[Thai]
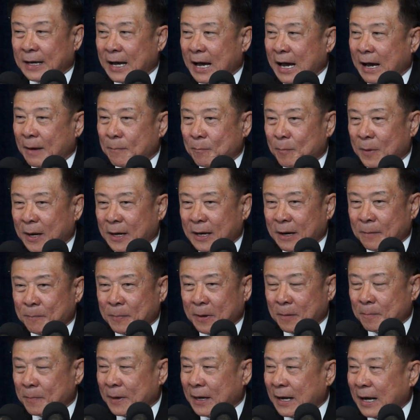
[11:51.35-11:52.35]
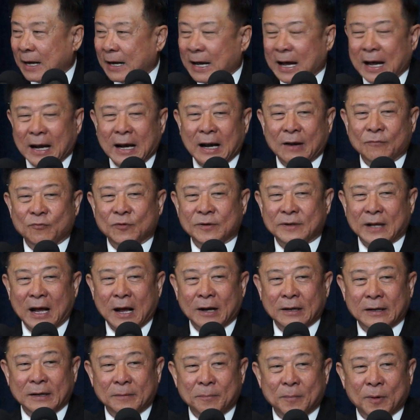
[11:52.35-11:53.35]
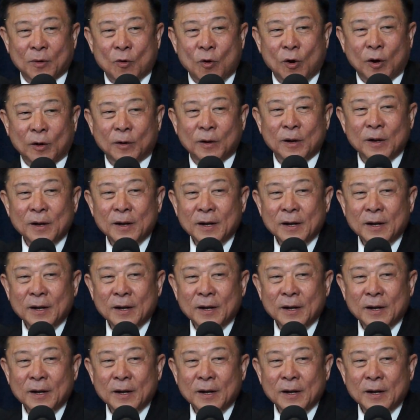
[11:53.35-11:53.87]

การ ไม่ได้เป็นพนักงานรัฐวิสาหกิจมาก่อน